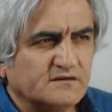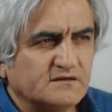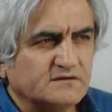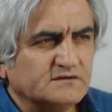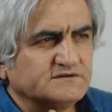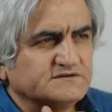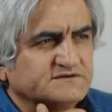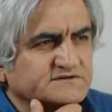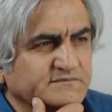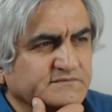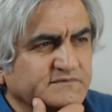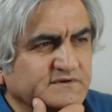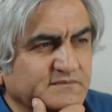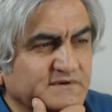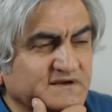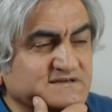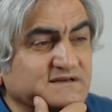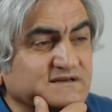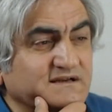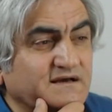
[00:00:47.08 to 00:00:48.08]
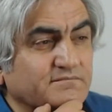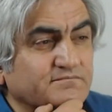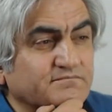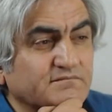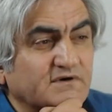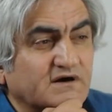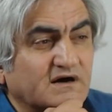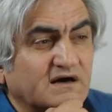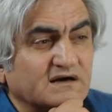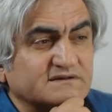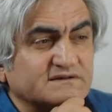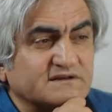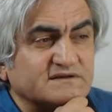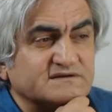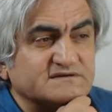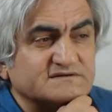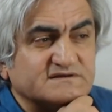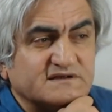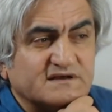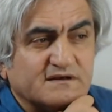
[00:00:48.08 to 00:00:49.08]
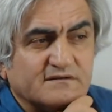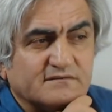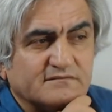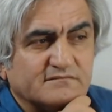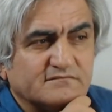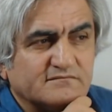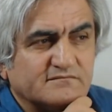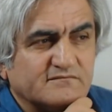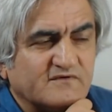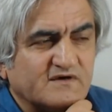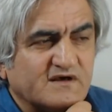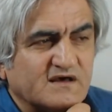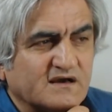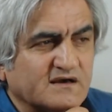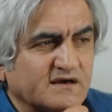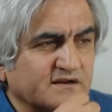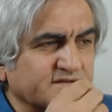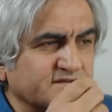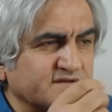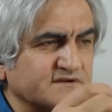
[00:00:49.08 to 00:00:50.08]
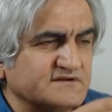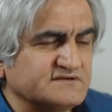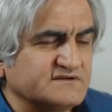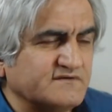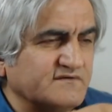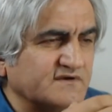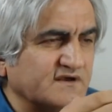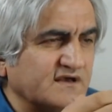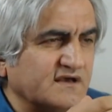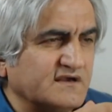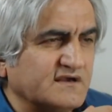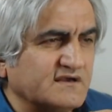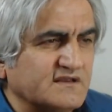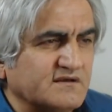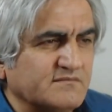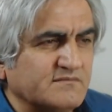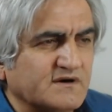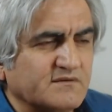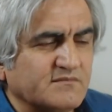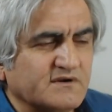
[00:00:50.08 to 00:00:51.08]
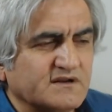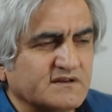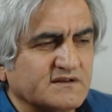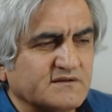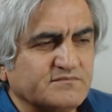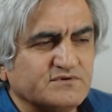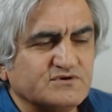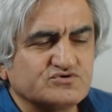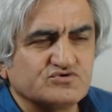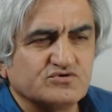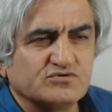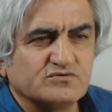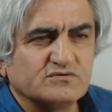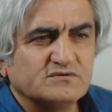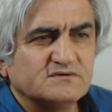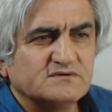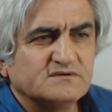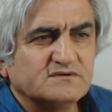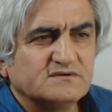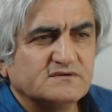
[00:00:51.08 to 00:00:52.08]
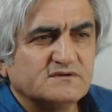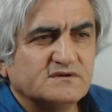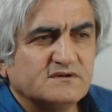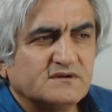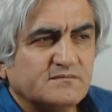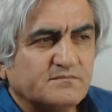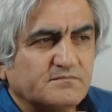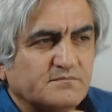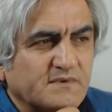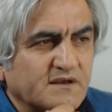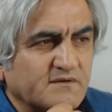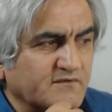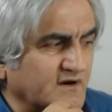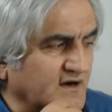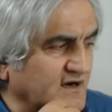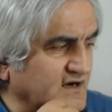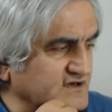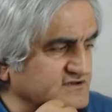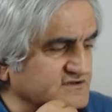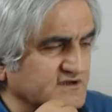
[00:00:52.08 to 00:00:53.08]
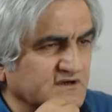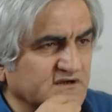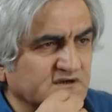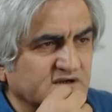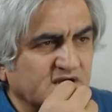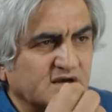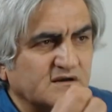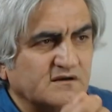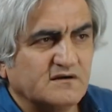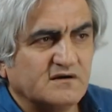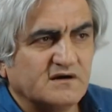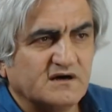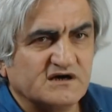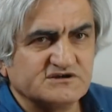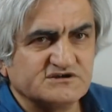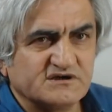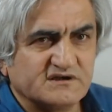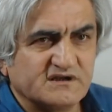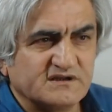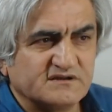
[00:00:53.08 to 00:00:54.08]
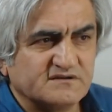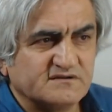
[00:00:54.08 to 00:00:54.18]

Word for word: şimdi mesela Akdeniz'de veya Karadeniz'de veya Ege'de Marmara'da birçok meyve ağaçlarına haşerat